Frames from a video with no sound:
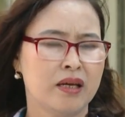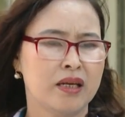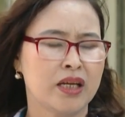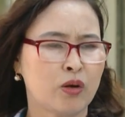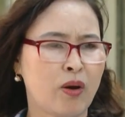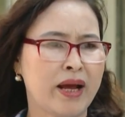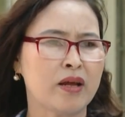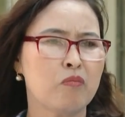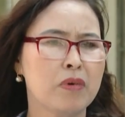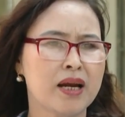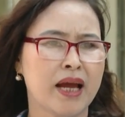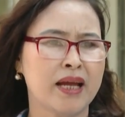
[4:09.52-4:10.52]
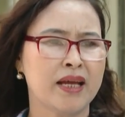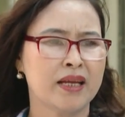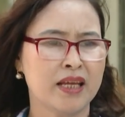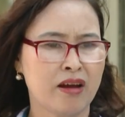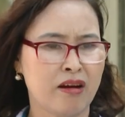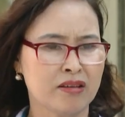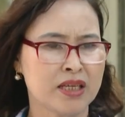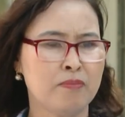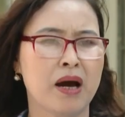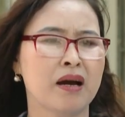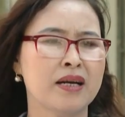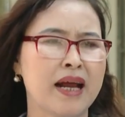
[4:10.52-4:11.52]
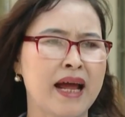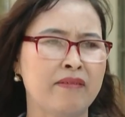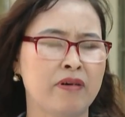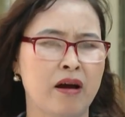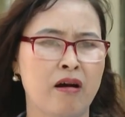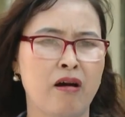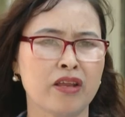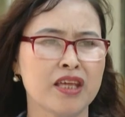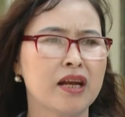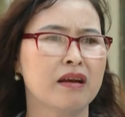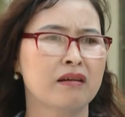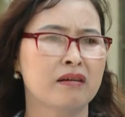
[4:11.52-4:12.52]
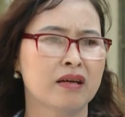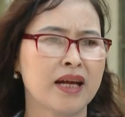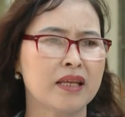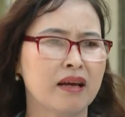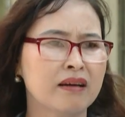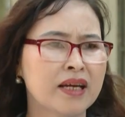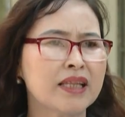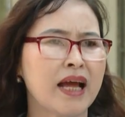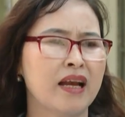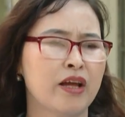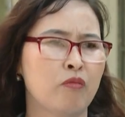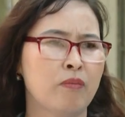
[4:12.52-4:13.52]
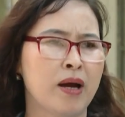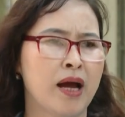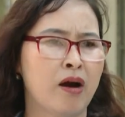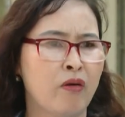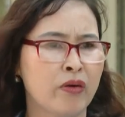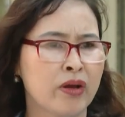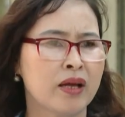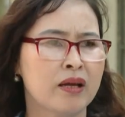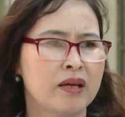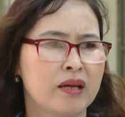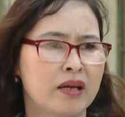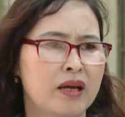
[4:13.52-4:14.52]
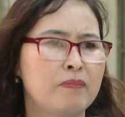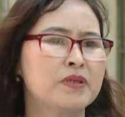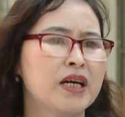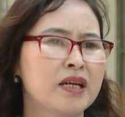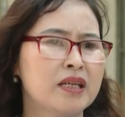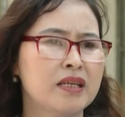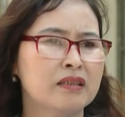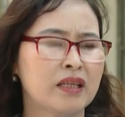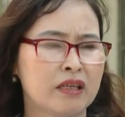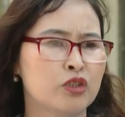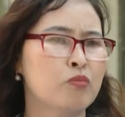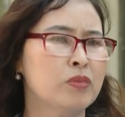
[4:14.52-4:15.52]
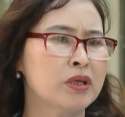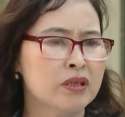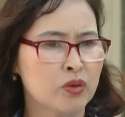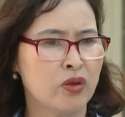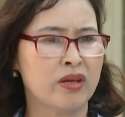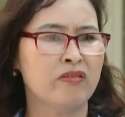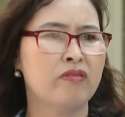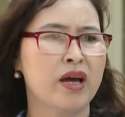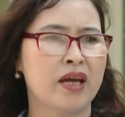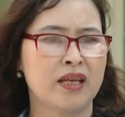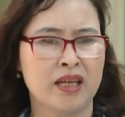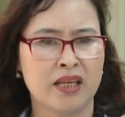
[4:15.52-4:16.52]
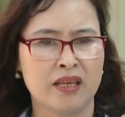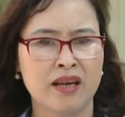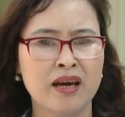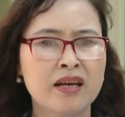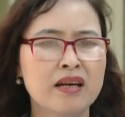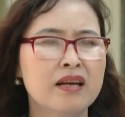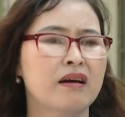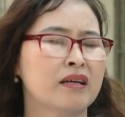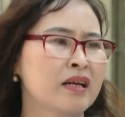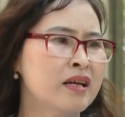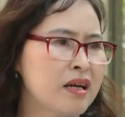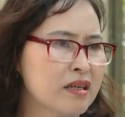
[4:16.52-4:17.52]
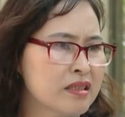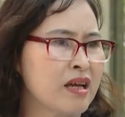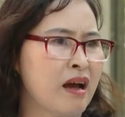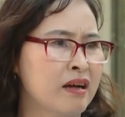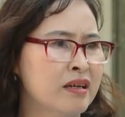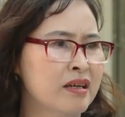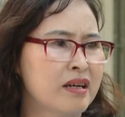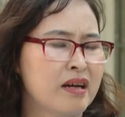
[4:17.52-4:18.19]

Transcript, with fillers: điện thoại thông minh này thì họ sẽ mở ra và họ nhìn được cái những cái tài liệu mà hội cấp trên như từ trung ương chuyển về thì đến được tới cơ sở